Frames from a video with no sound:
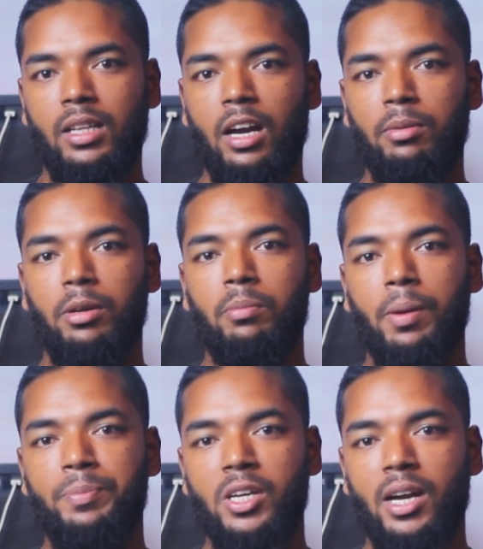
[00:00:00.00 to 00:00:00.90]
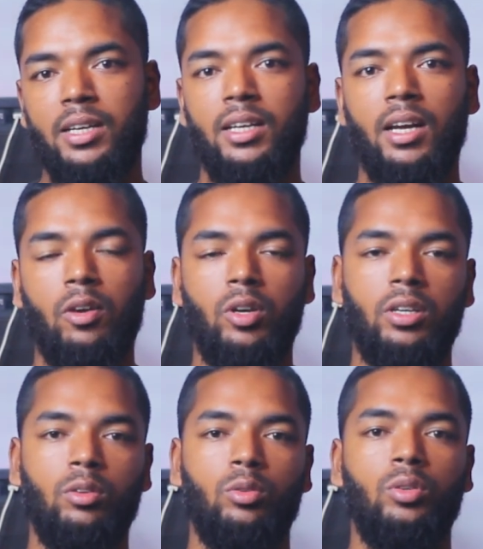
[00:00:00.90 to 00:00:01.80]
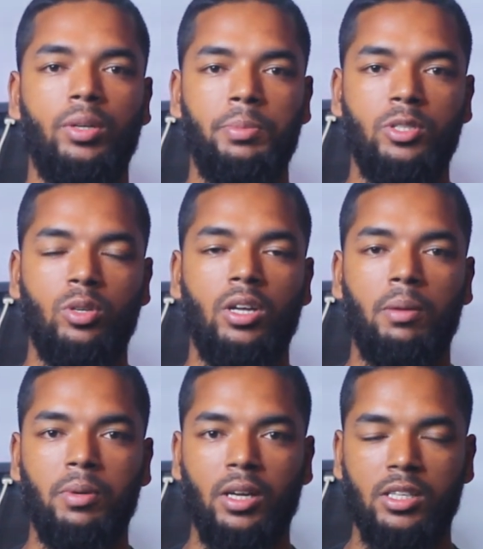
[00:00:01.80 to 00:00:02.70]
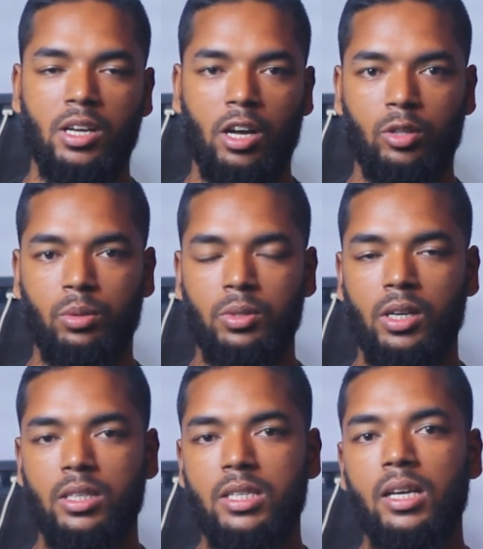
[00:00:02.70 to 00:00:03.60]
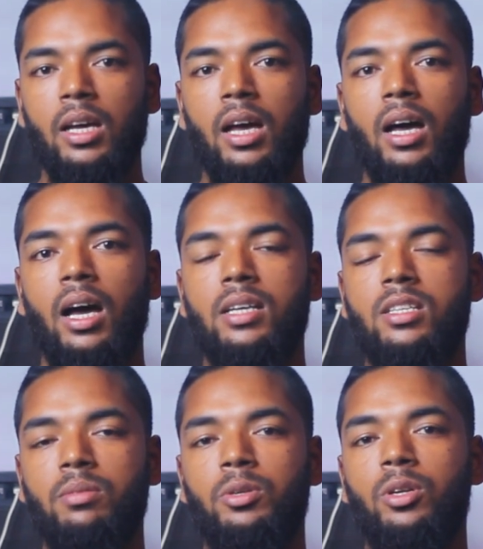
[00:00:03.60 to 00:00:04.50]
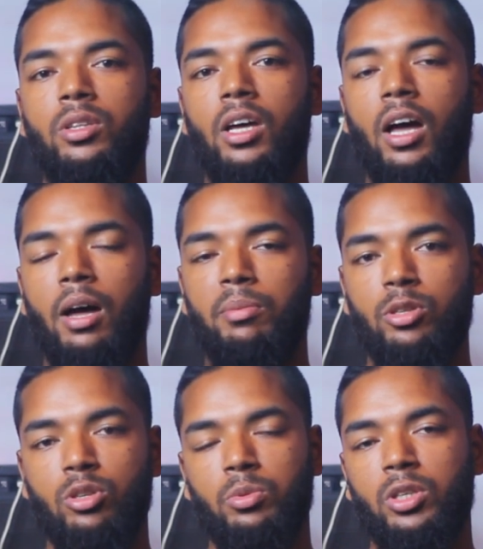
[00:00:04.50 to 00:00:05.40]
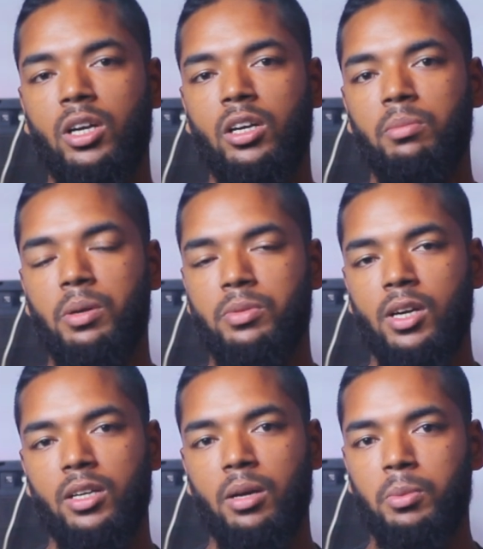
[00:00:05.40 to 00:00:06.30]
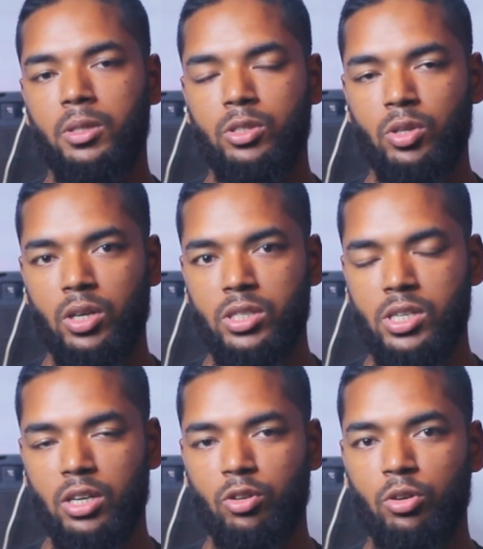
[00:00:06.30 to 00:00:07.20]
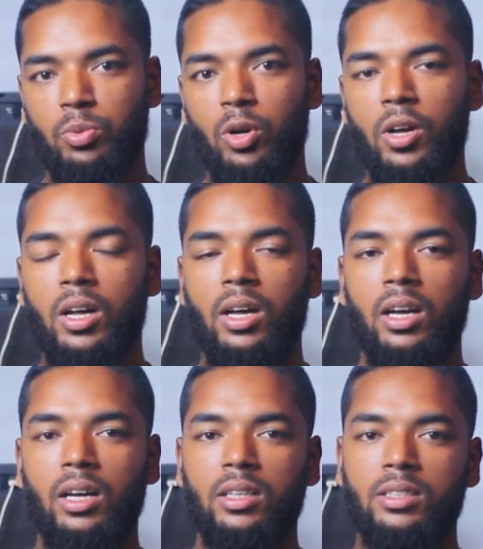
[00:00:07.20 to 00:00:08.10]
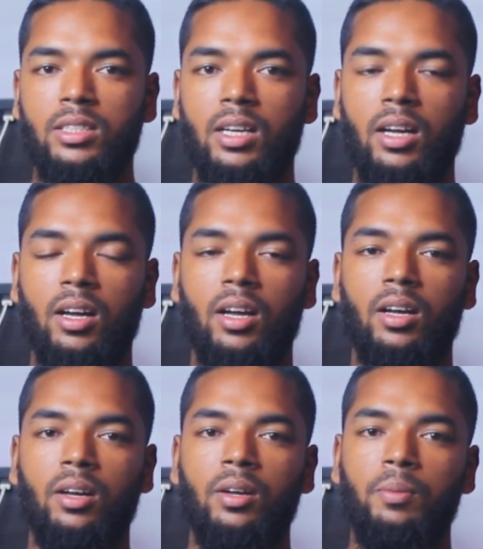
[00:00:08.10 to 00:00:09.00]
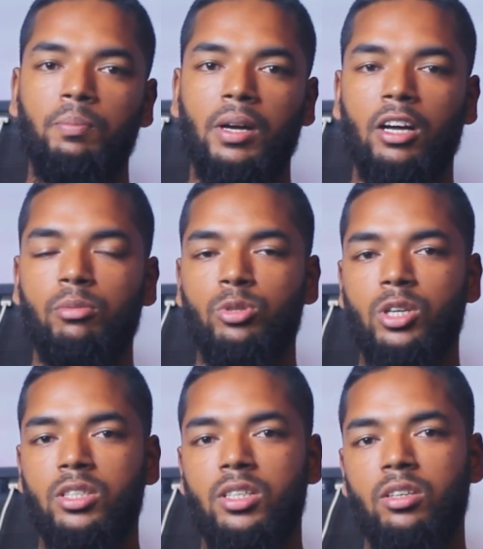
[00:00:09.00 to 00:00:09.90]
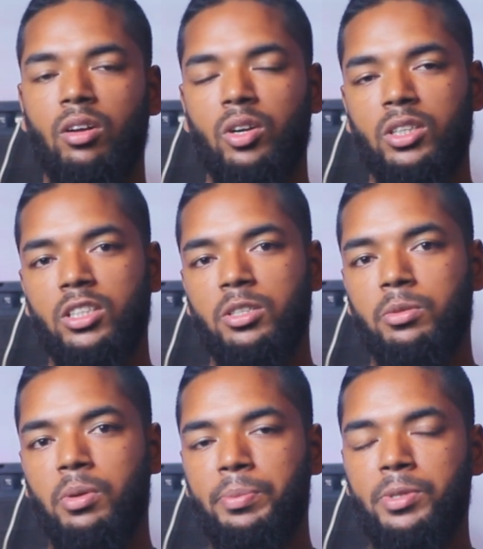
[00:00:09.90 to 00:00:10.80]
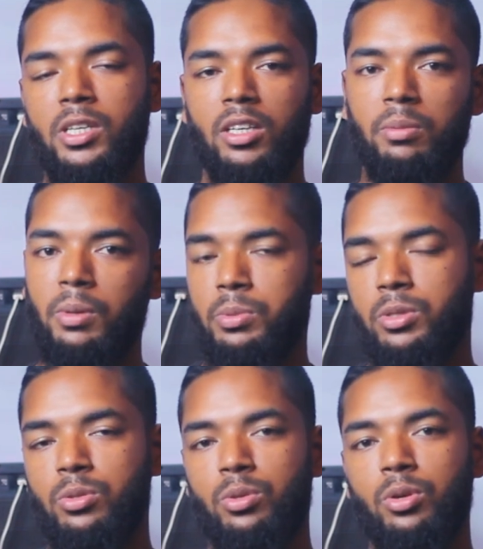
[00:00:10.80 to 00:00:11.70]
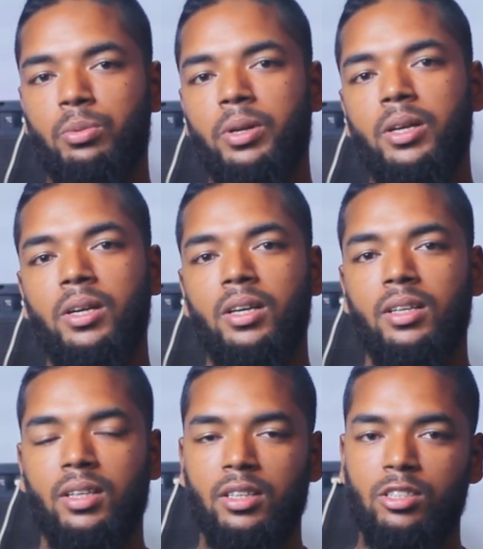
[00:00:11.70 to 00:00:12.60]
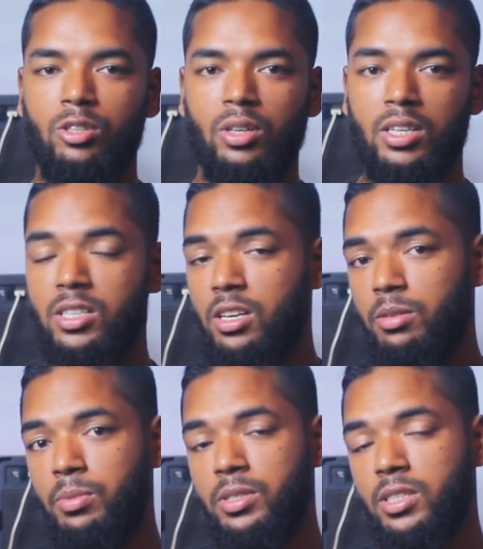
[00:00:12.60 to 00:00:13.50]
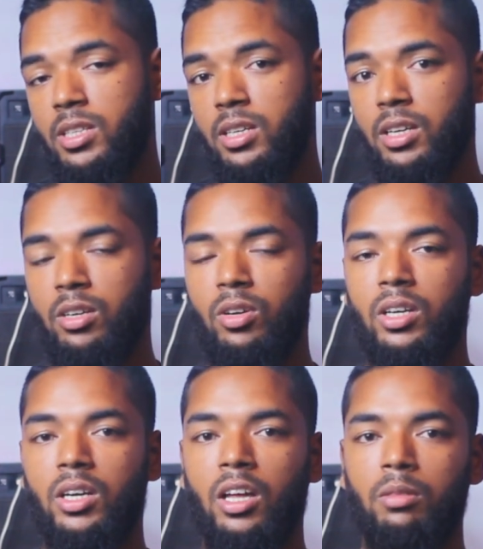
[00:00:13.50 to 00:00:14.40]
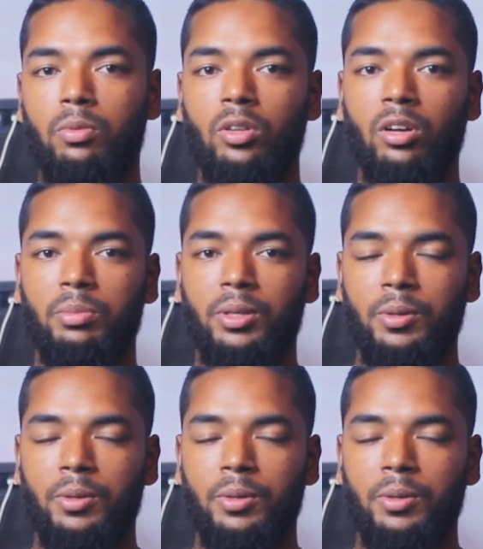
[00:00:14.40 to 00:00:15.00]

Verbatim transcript: ধারাবাহিক ব্যবসার আইডিয়ার আরও একটি নতুন এপিসোডে আপনাকে স্বাগতম জানাচ্ছি আজকের ভিডিওতে আমরা চমৎকার একটা ব্যবসা আইডিয়া আপনাদের সঙ্গে শেয়ার করব যারা বেকার বসে আছেন অনেকদিন যাবৎ ভাবছেন একটা ব্যবসা শুরু করবেন তাদের জন্য আজকের এই বিজনেস আইডিয়াটা অনেকটা হেল্পফুল হবে